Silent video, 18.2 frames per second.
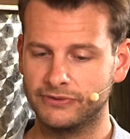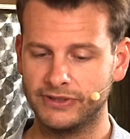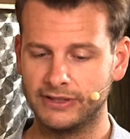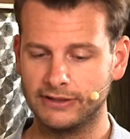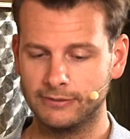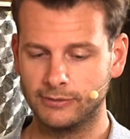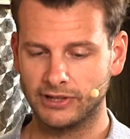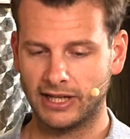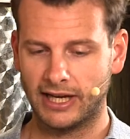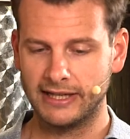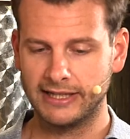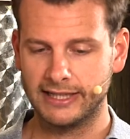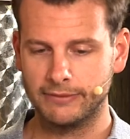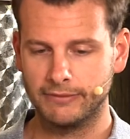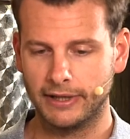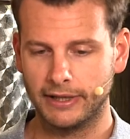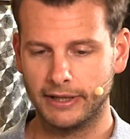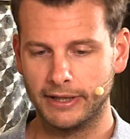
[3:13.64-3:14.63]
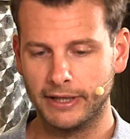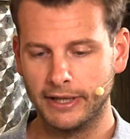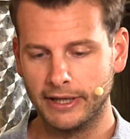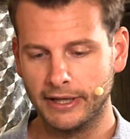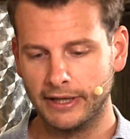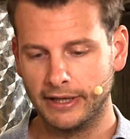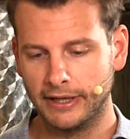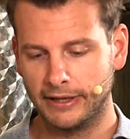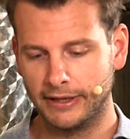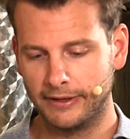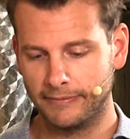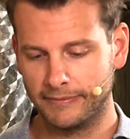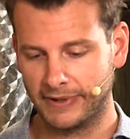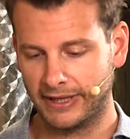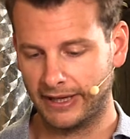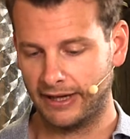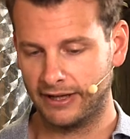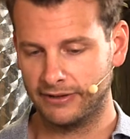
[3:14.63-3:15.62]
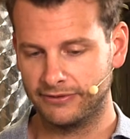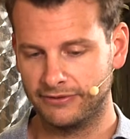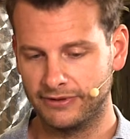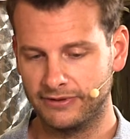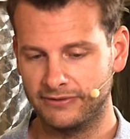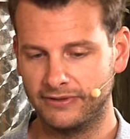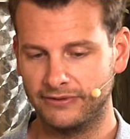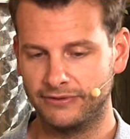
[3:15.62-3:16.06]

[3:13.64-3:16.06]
Wienum oder Eichemann ähm, gerade für die,